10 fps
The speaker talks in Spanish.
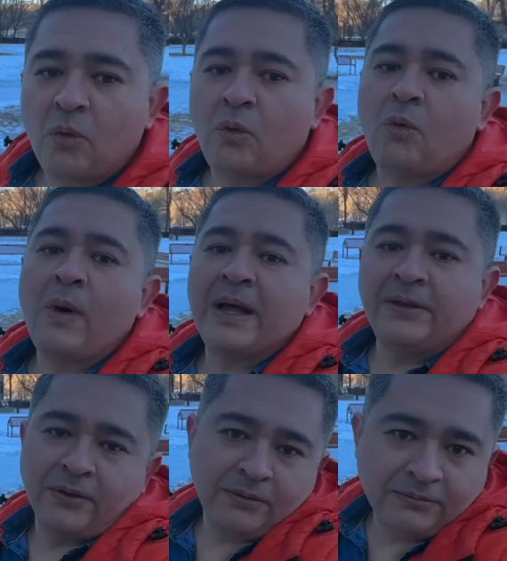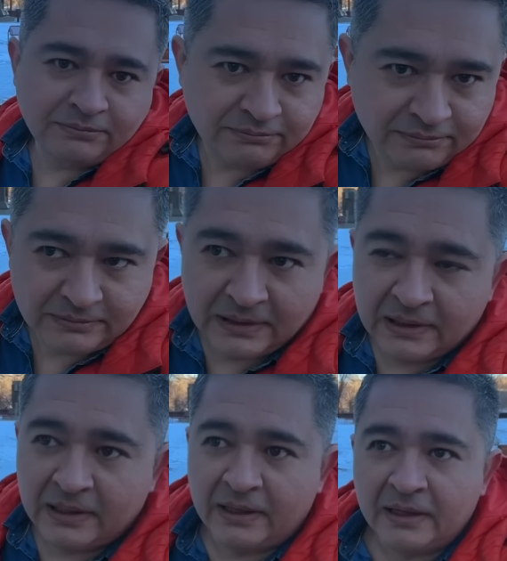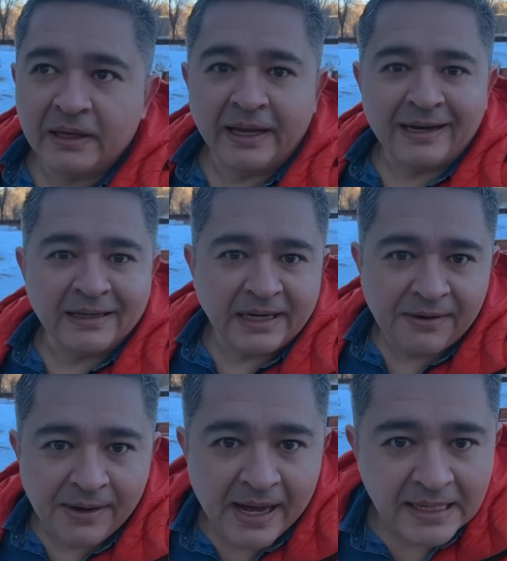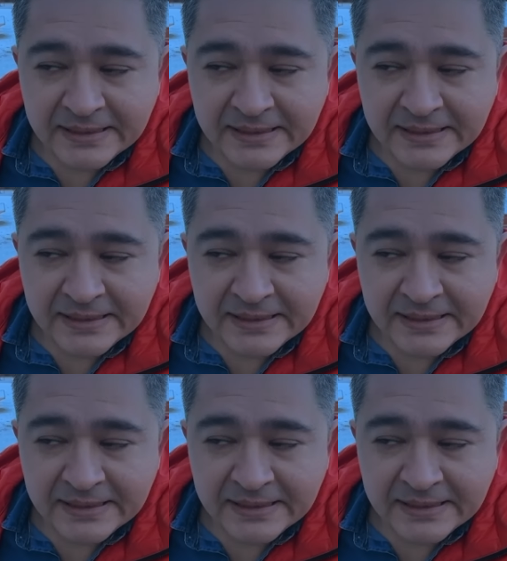Cuando el que trabaja